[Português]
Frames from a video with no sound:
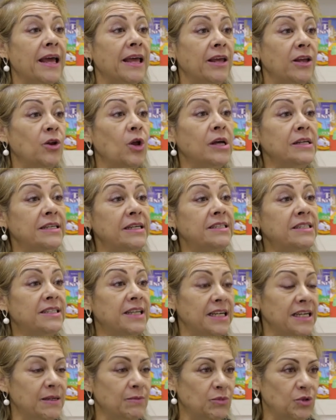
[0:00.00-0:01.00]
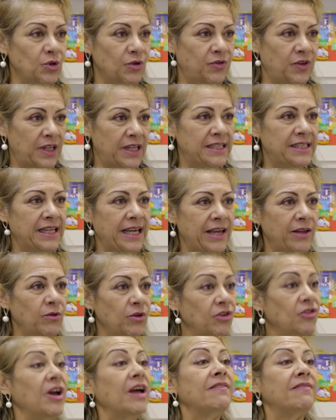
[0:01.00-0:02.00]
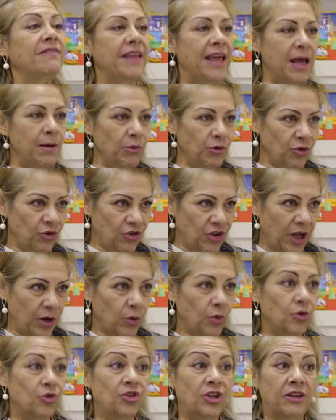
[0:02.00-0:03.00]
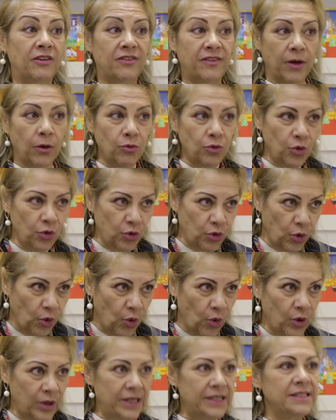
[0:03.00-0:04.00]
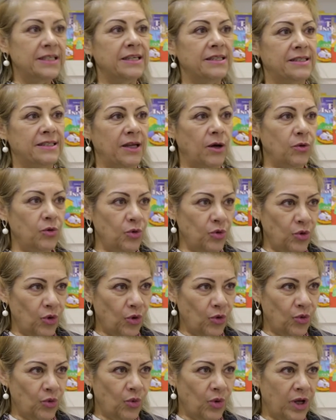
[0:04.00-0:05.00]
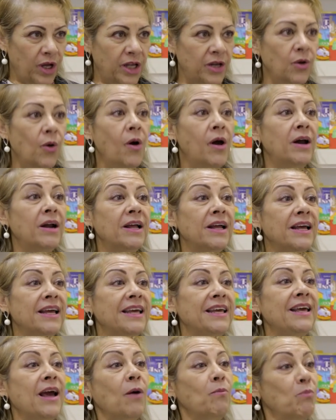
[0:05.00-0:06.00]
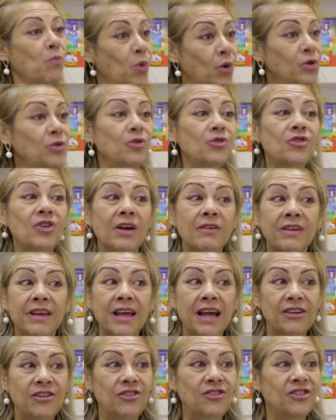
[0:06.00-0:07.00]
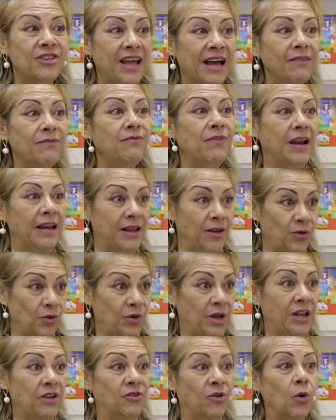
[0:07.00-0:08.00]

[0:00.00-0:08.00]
E nós estamos oferecendo e já temos os alunos que são tutores, que estão no nono ano, e muitos já, a gente está falando que eles